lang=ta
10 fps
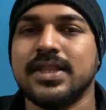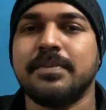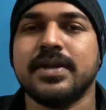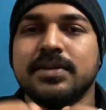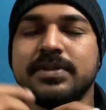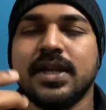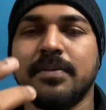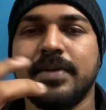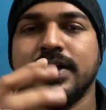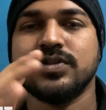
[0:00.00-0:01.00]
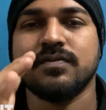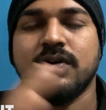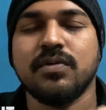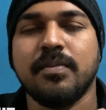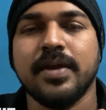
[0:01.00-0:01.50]
அந்த படத்தை பற்றின அப்டேட்ஸும்
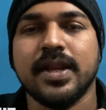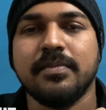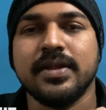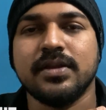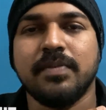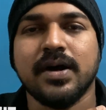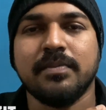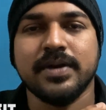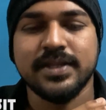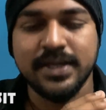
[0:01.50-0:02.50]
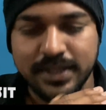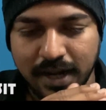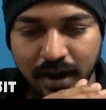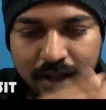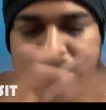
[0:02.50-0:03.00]
வரும் அப்படிங்கிற மாதிரி எதிர்பார்க்கப்படுது இது
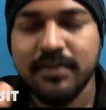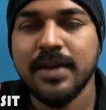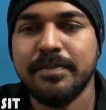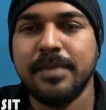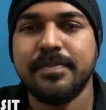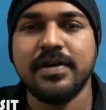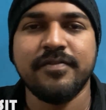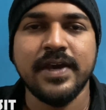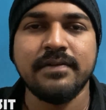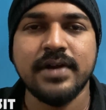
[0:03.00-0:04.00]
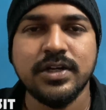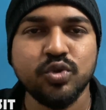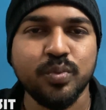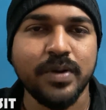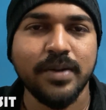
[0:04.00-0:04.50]
எல்லாத்த விட பீப்புள் ஃபேவரட்
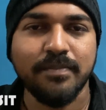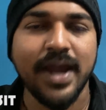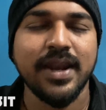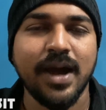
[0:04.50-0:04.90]
சூப்பர் மேன்